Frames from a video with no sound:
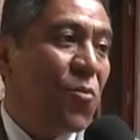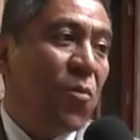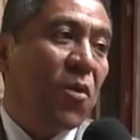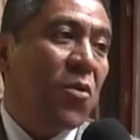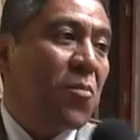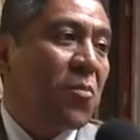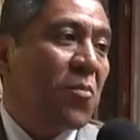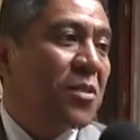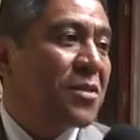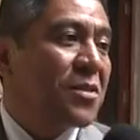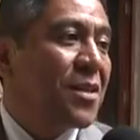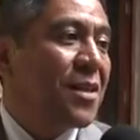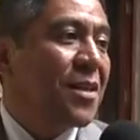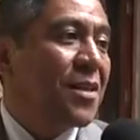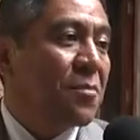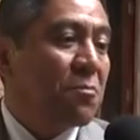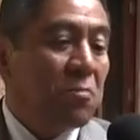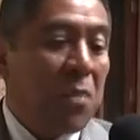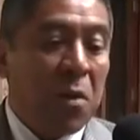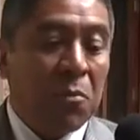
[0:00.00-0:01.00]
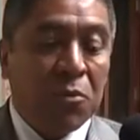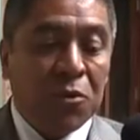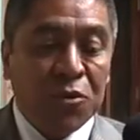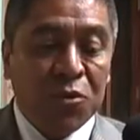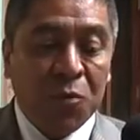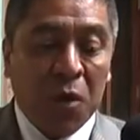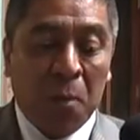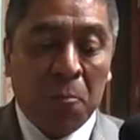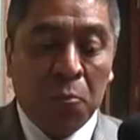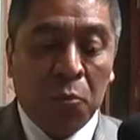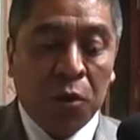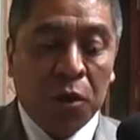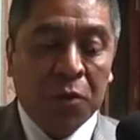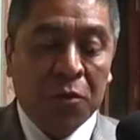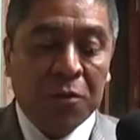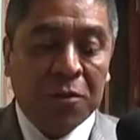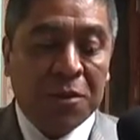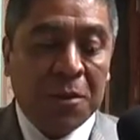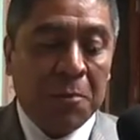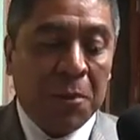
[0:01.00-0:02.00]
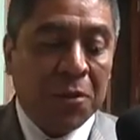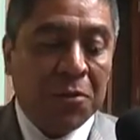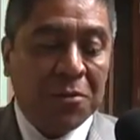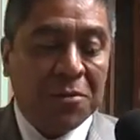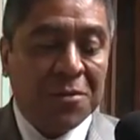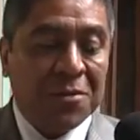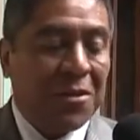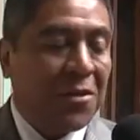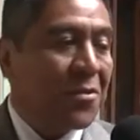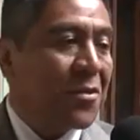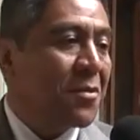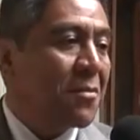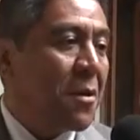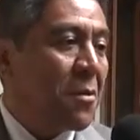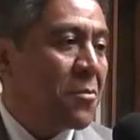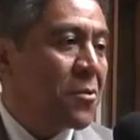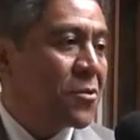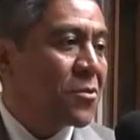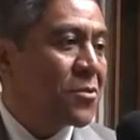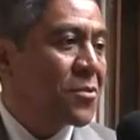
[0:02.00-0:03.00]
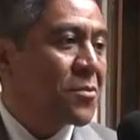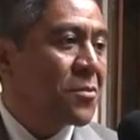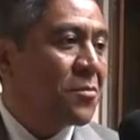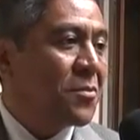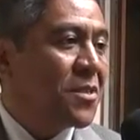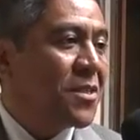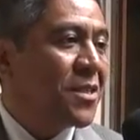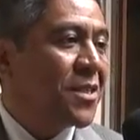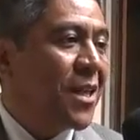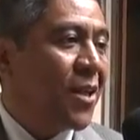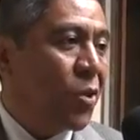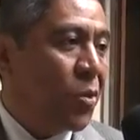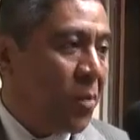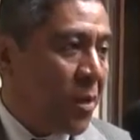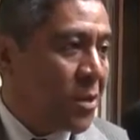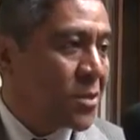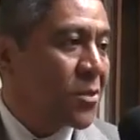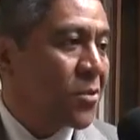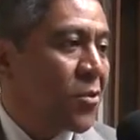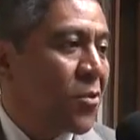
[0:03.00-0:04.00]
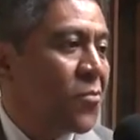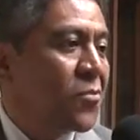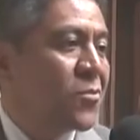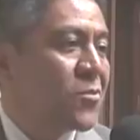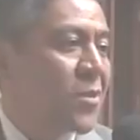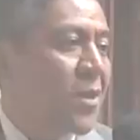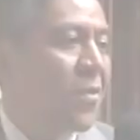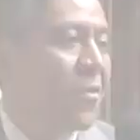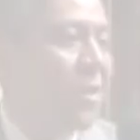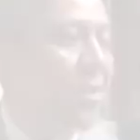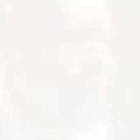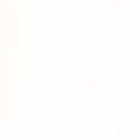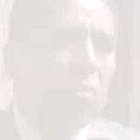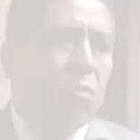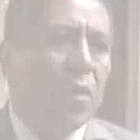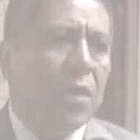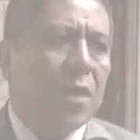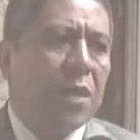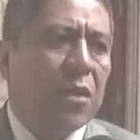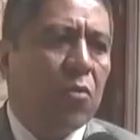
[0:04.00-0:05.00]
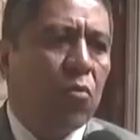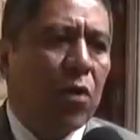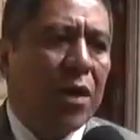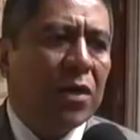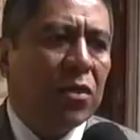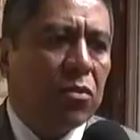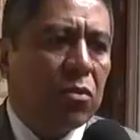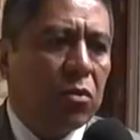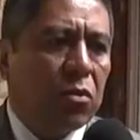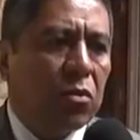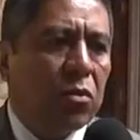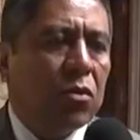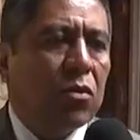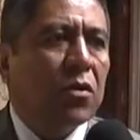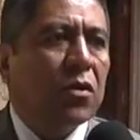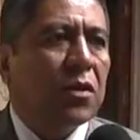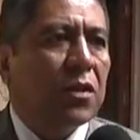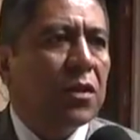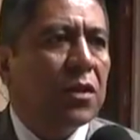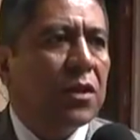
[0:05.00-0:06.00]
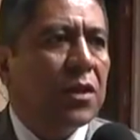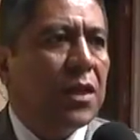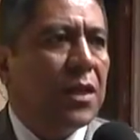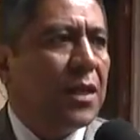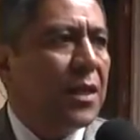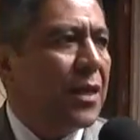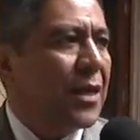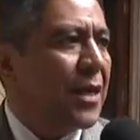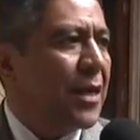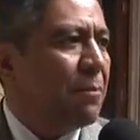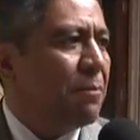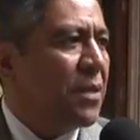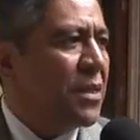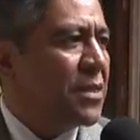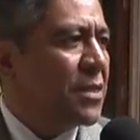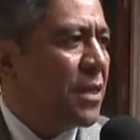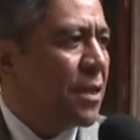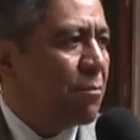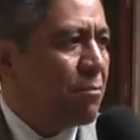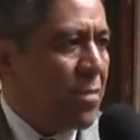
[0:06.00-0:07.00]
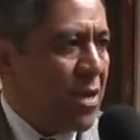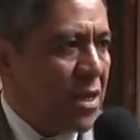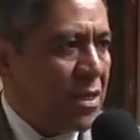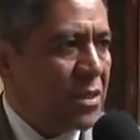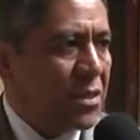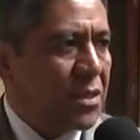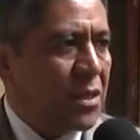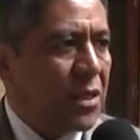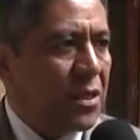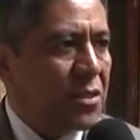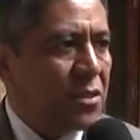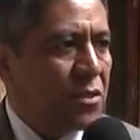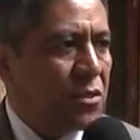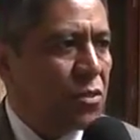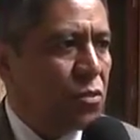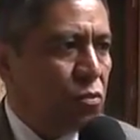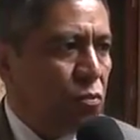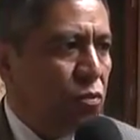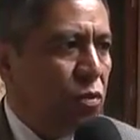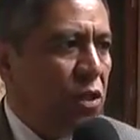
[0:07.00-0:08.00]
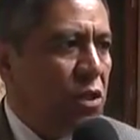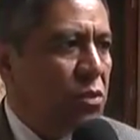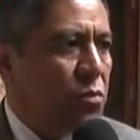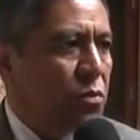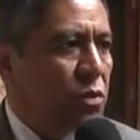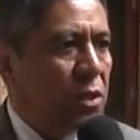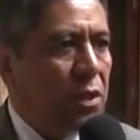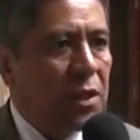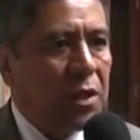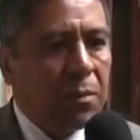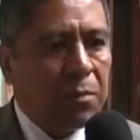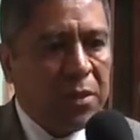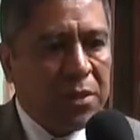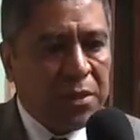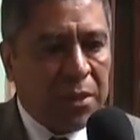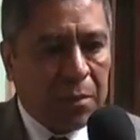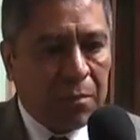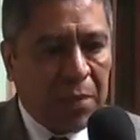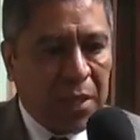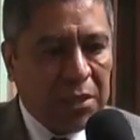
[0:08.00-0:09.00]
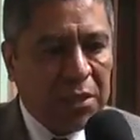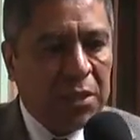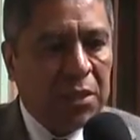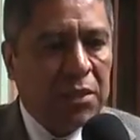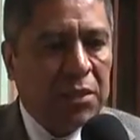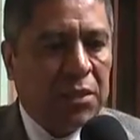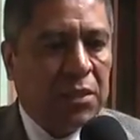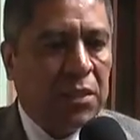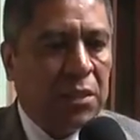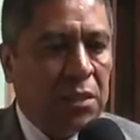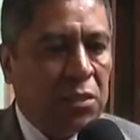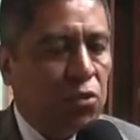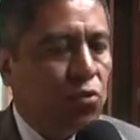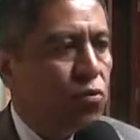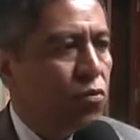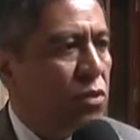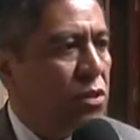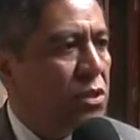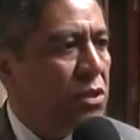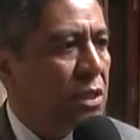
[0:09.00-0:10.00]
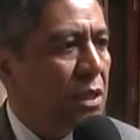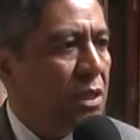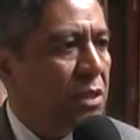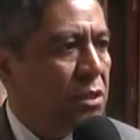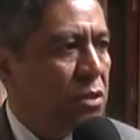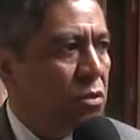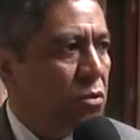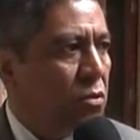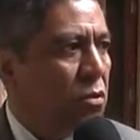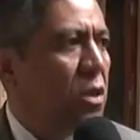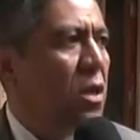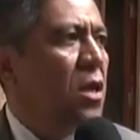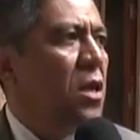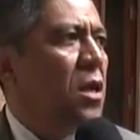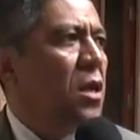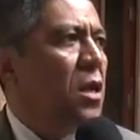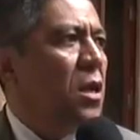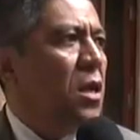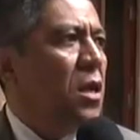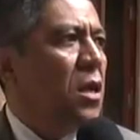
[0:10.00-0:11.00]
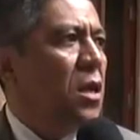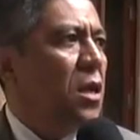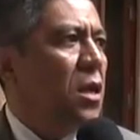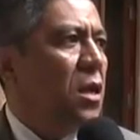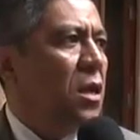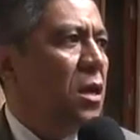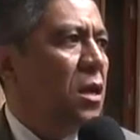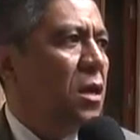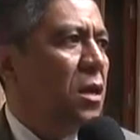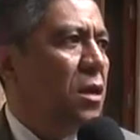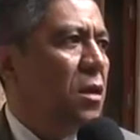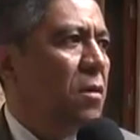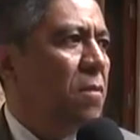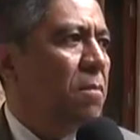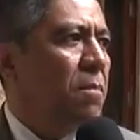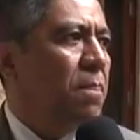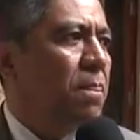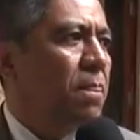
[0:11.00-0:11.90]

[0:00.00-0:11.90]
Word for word: bueno, pues vámonos poniendo los zapatos donde vamos visitando y verás que todo funciona bien. Guanajuato tiene que pensar más en su turismo, tiene que pensar más en, su instalación. Eh,